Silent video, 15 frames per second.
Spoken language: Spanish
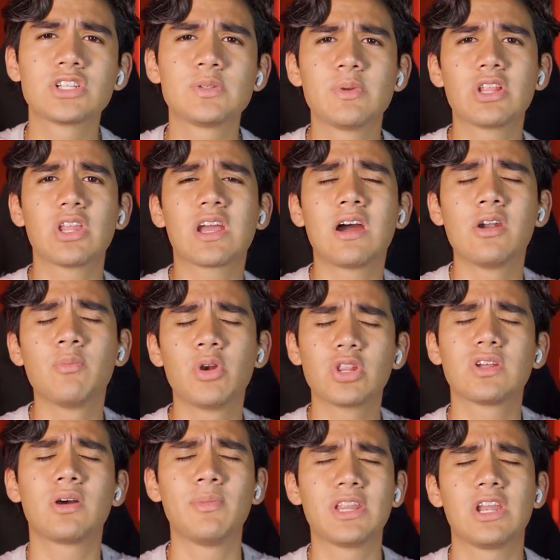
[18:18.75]
les invito a dejar un
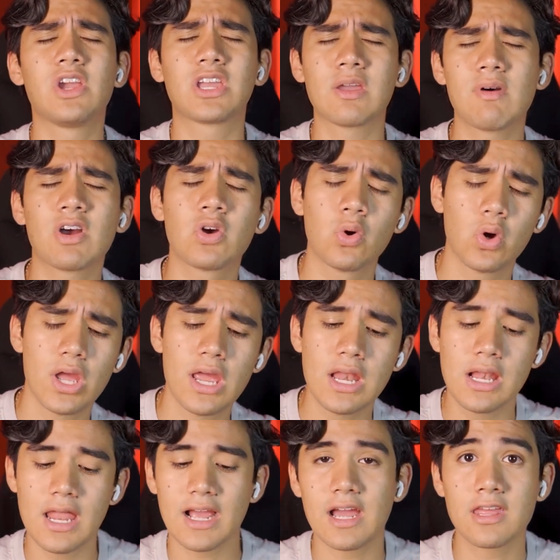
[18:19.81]
bonito comentario aquí abajo
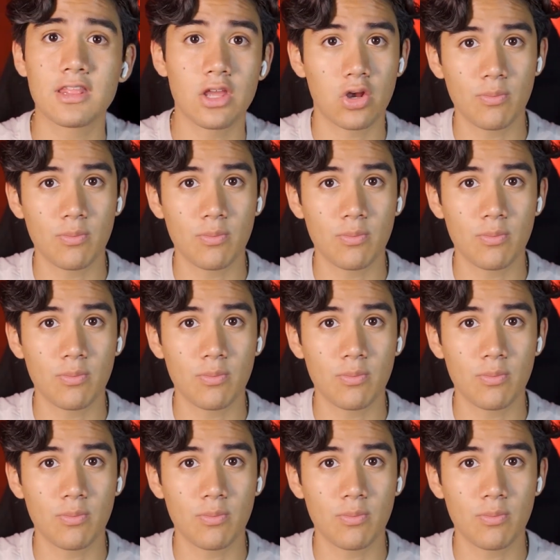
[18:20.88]
en la cajita de